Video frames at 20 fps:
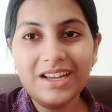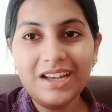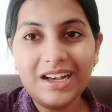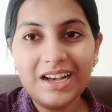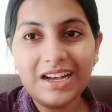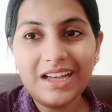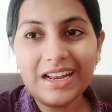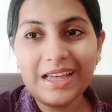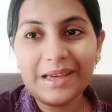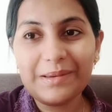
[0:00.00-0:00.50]

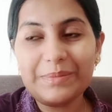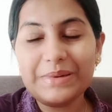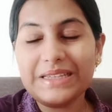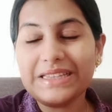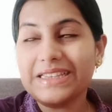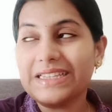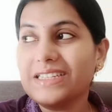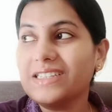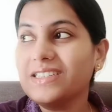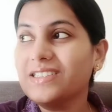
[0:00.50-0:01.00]
అలా
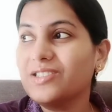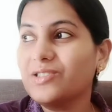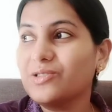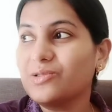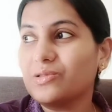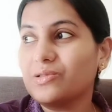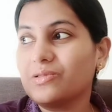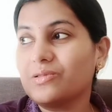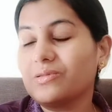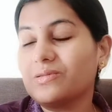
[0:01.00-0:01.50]
అయిపోయింది సో
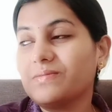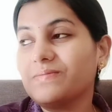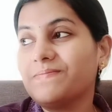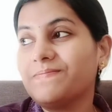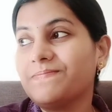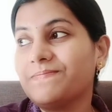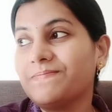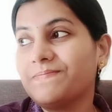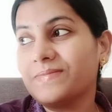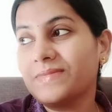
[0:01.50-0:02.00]

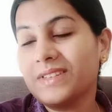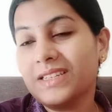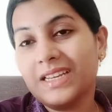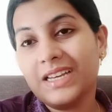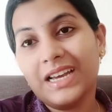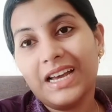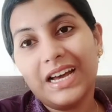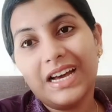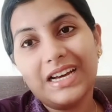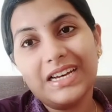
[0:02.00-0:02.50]

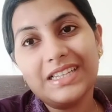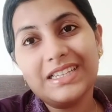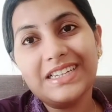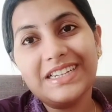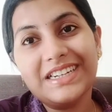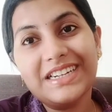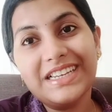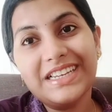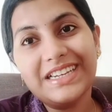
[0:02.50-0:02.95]
అదండి